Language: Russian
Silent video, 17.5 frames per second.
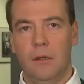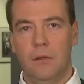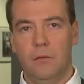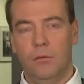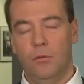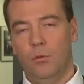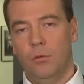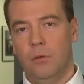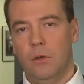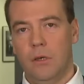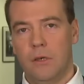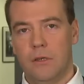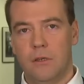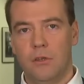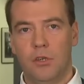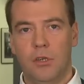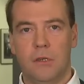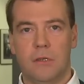Ну а
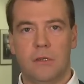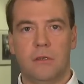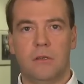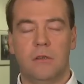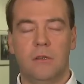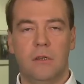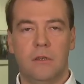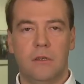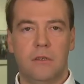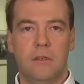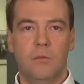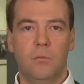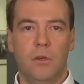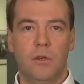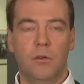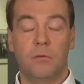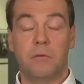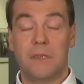сейчас я
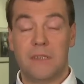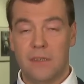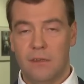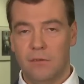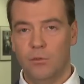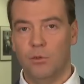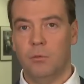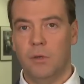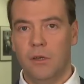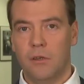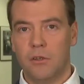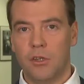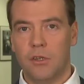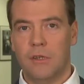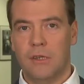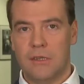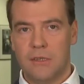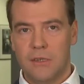снимаю в основном,
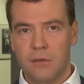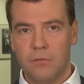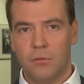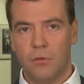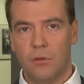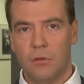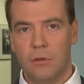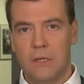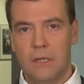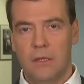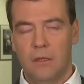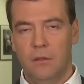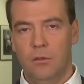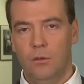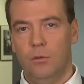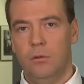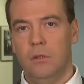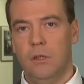конечно, на цифру,
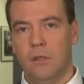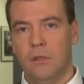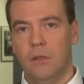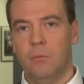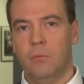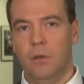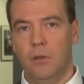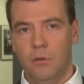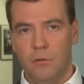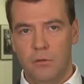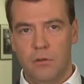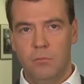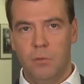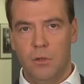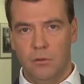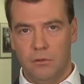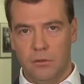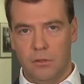но иногда балуюсь и
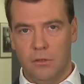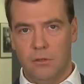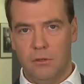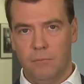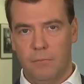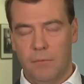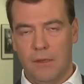пленкой.